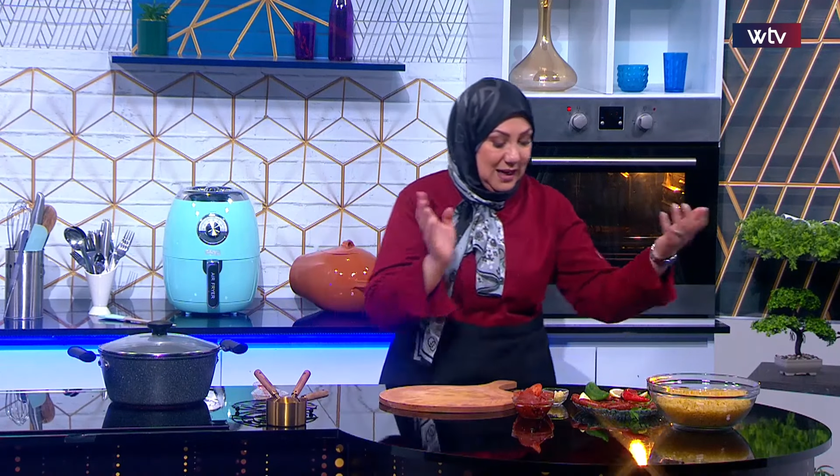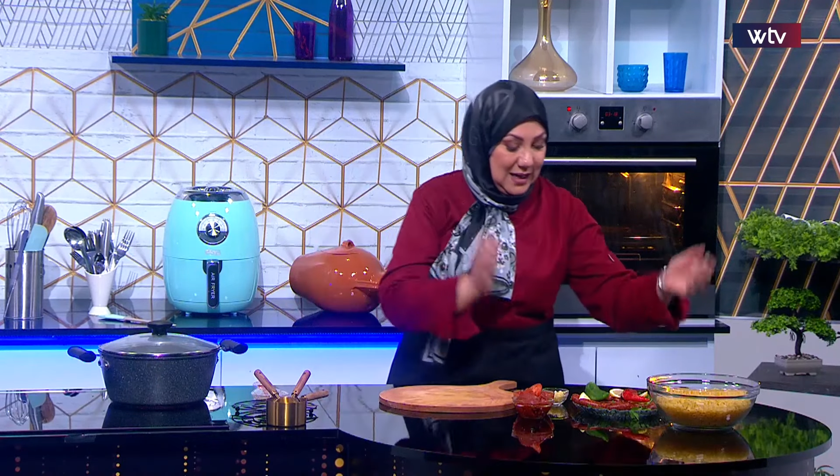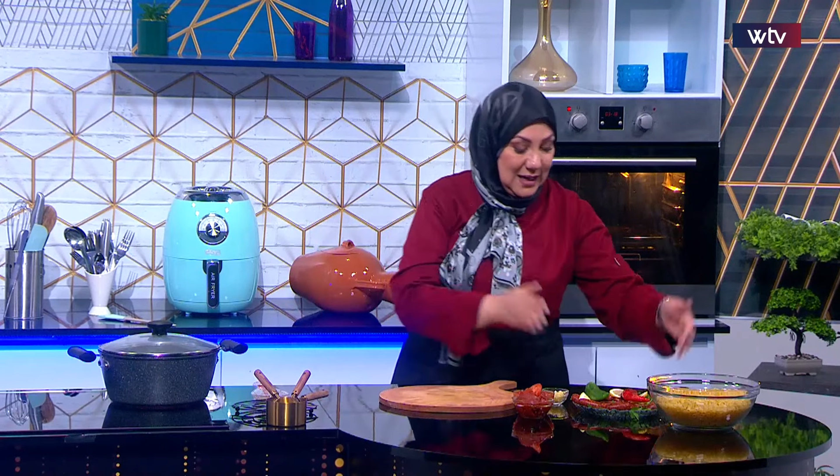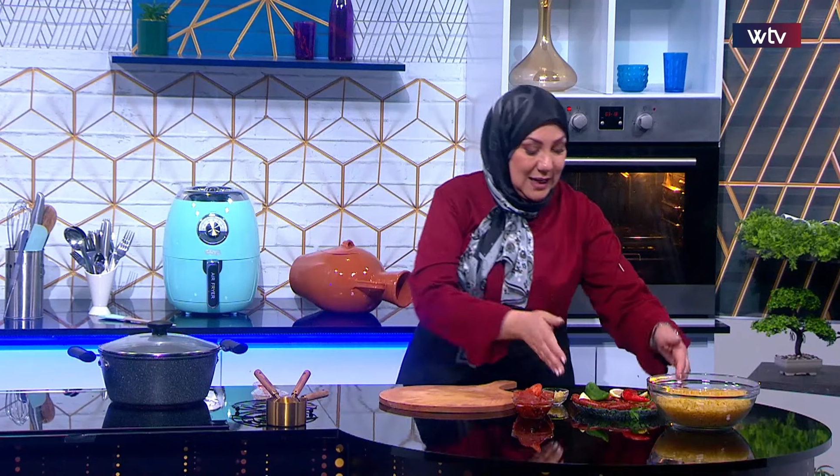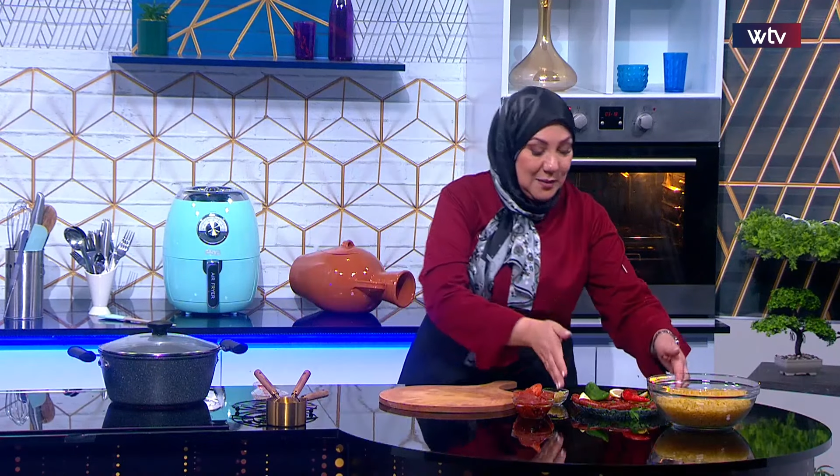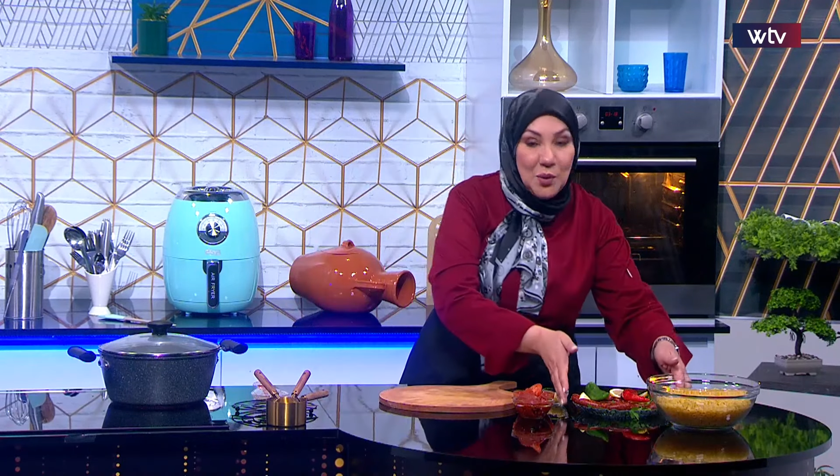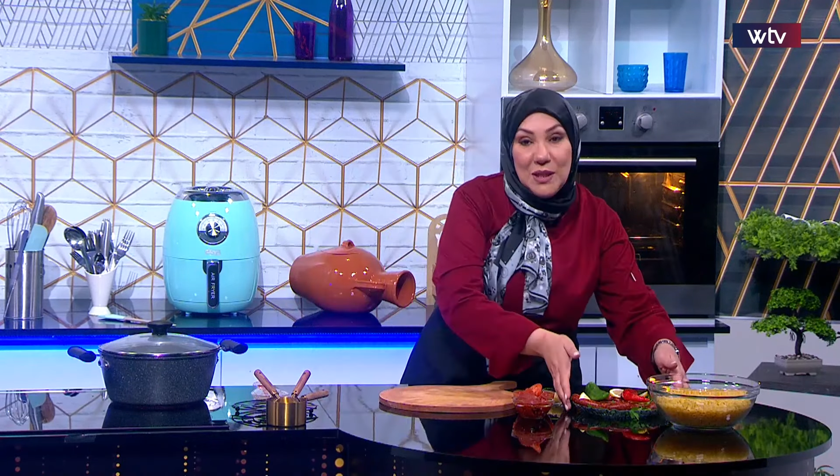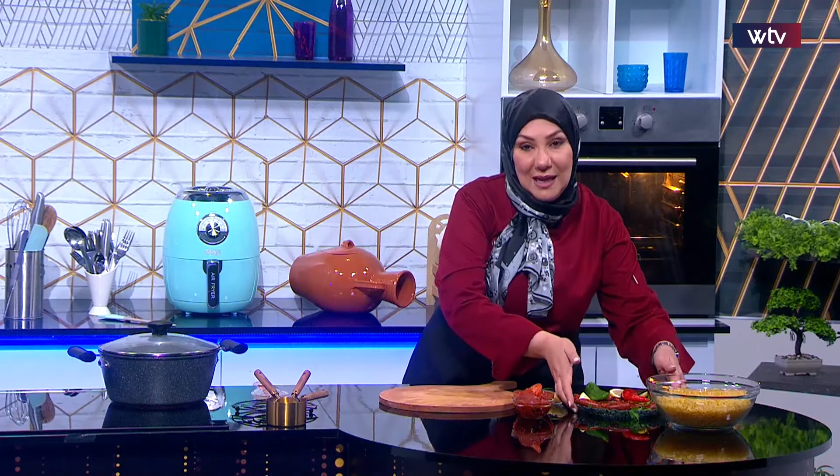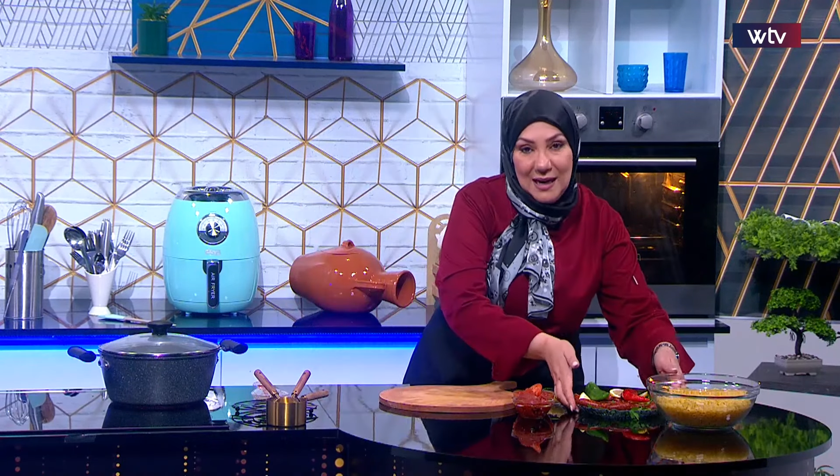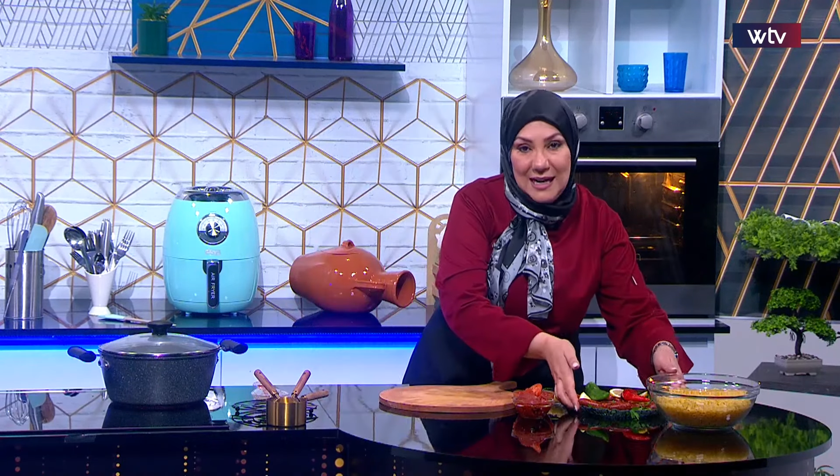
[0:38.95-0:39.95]
يعني كان
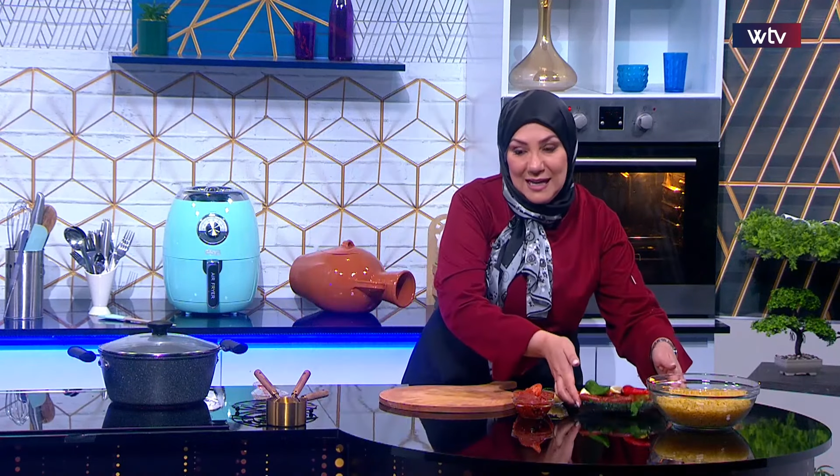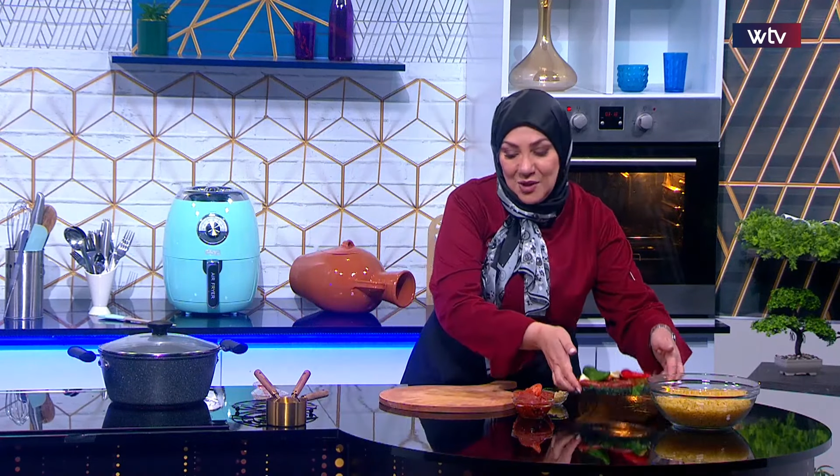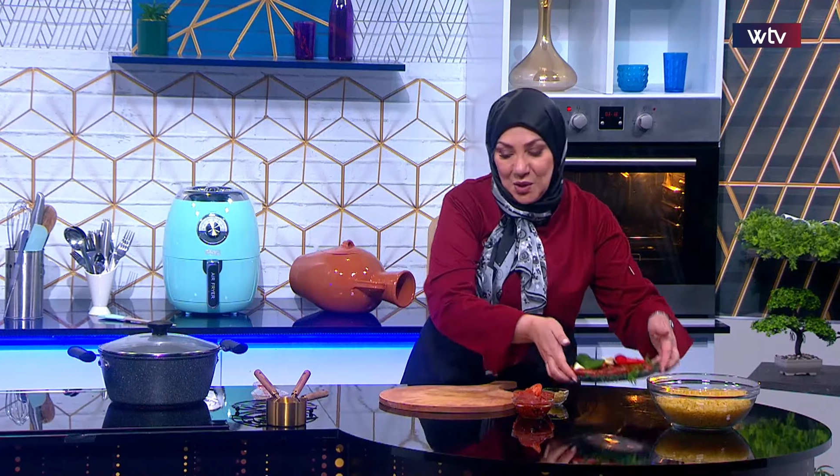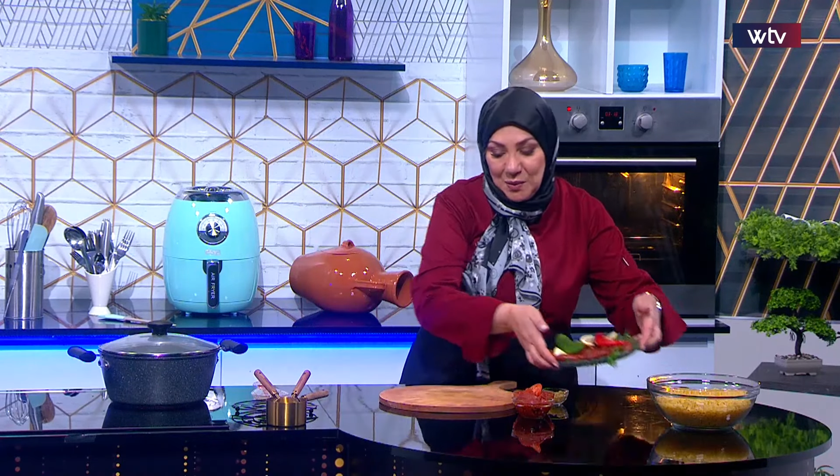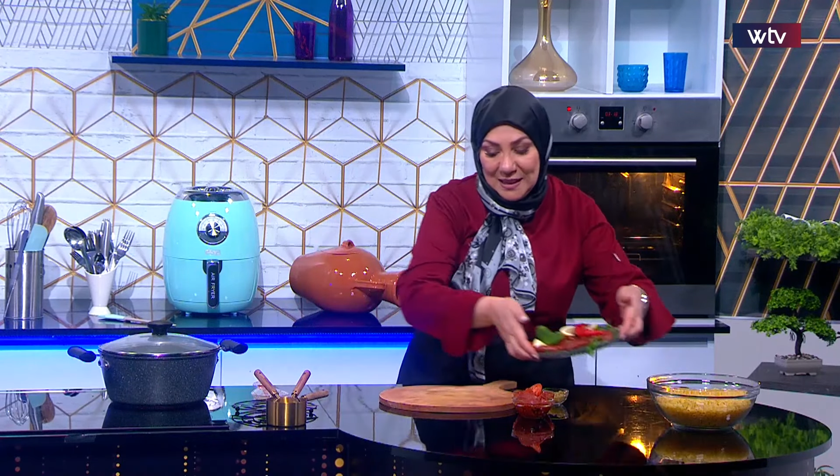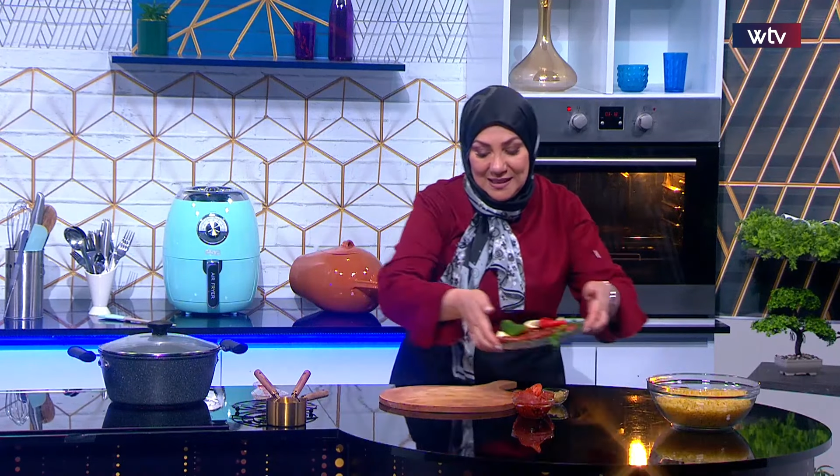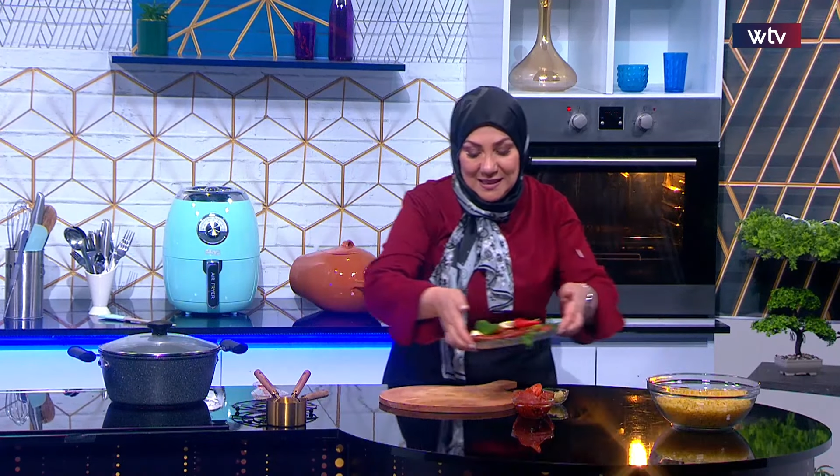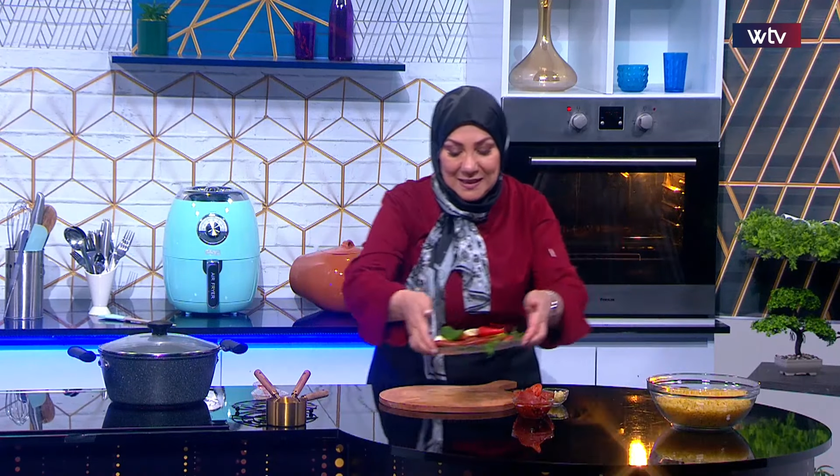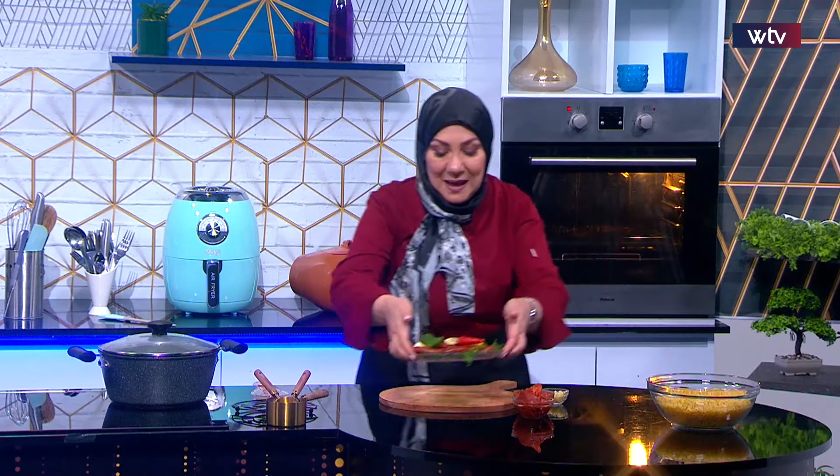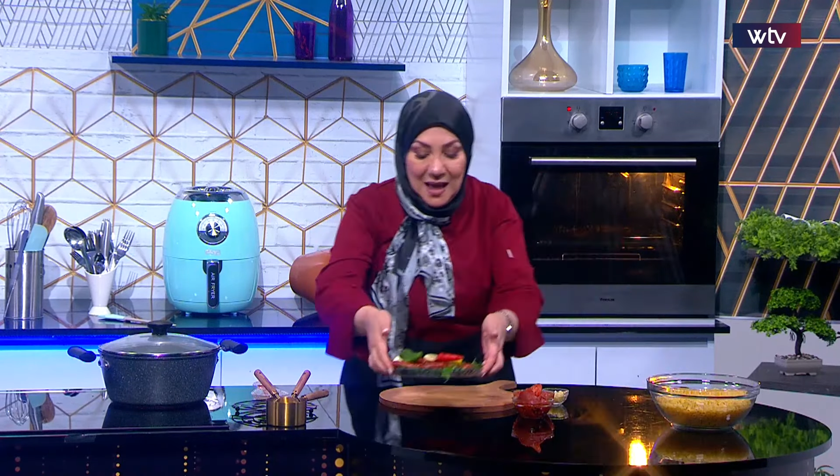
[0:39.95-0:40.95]
بدنا ان احنا نديره
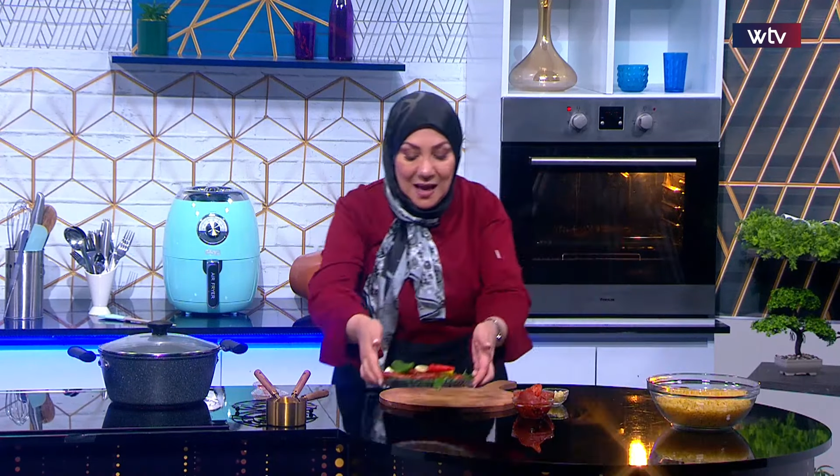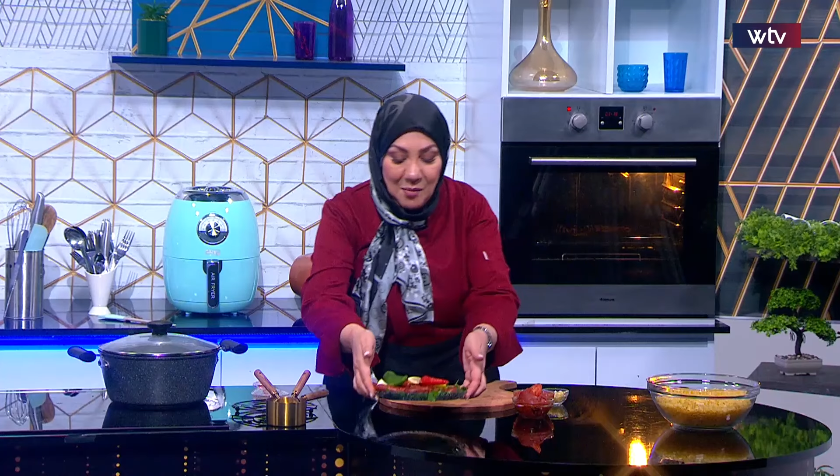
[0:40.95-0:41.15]
بالجديد